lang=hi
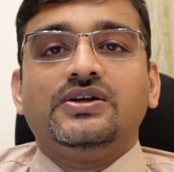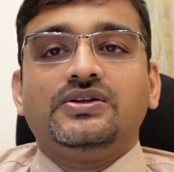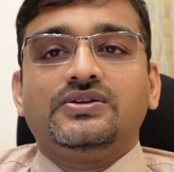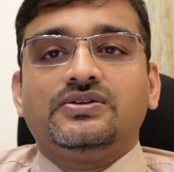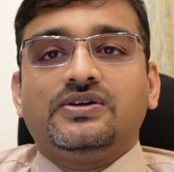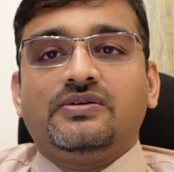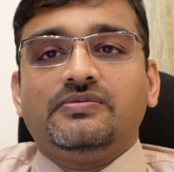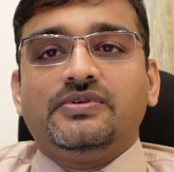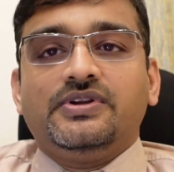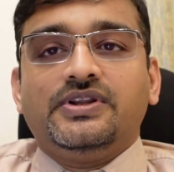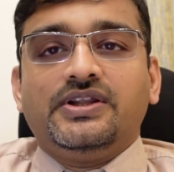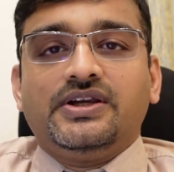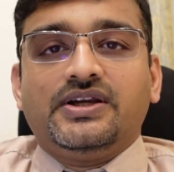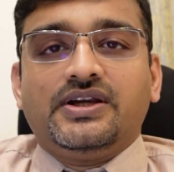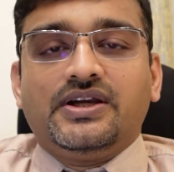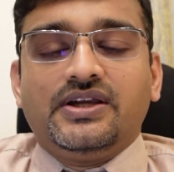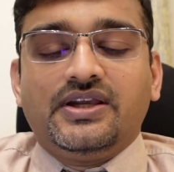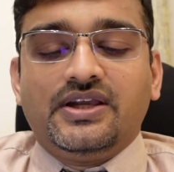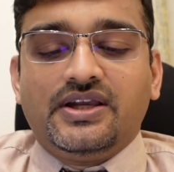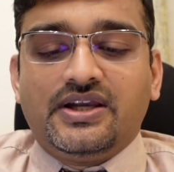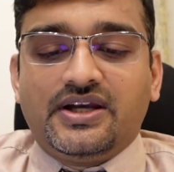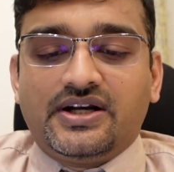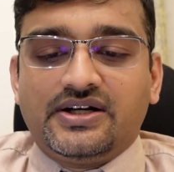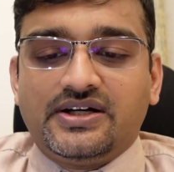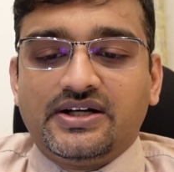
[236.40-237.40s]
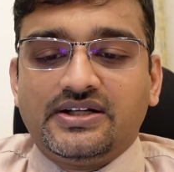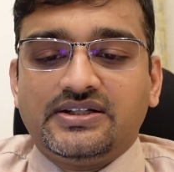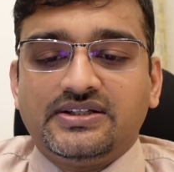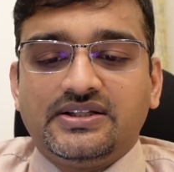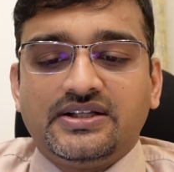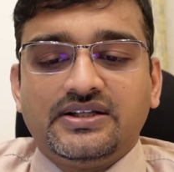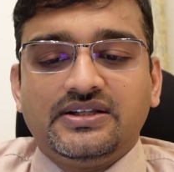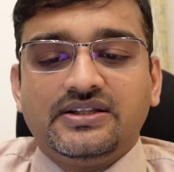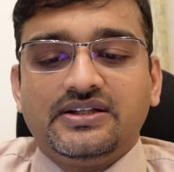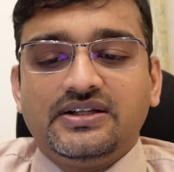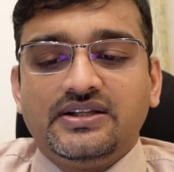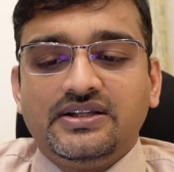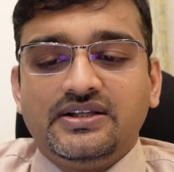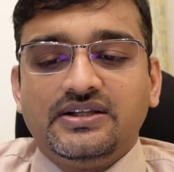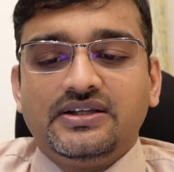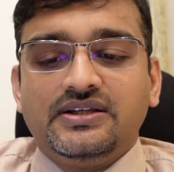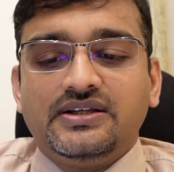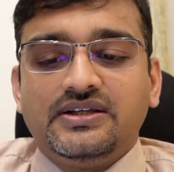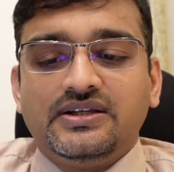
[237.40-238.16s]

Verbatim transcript: तो हमने देखा कि कैटरेक्ट सर्जरी